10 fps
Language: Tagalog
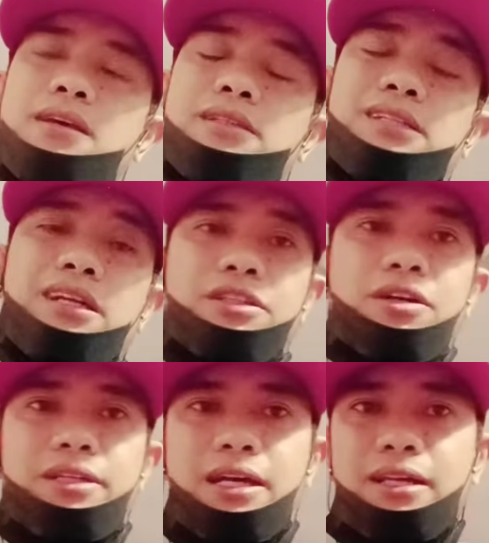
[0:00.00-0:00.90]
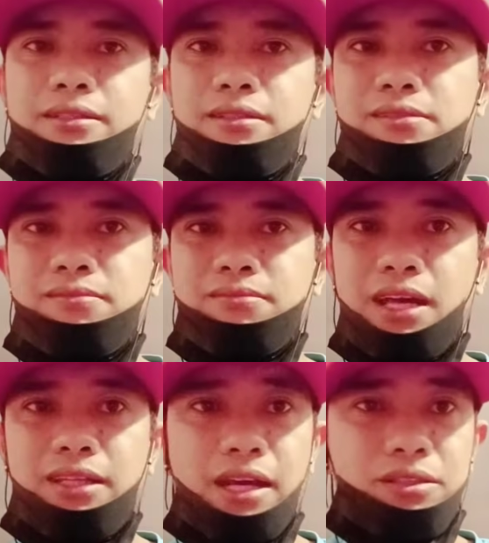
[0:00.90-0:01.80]
Sir Jordan,
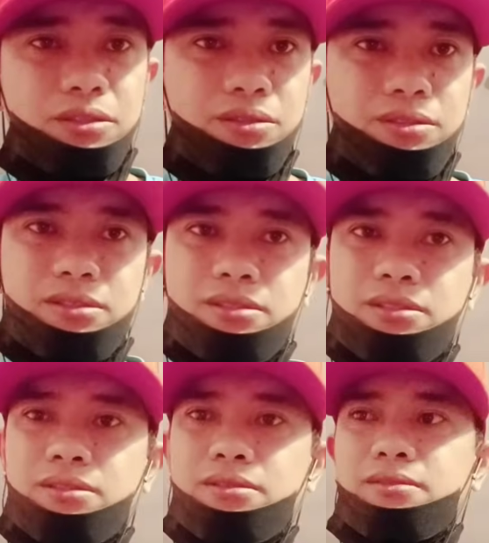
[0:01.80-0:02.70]
Daddy Exodus,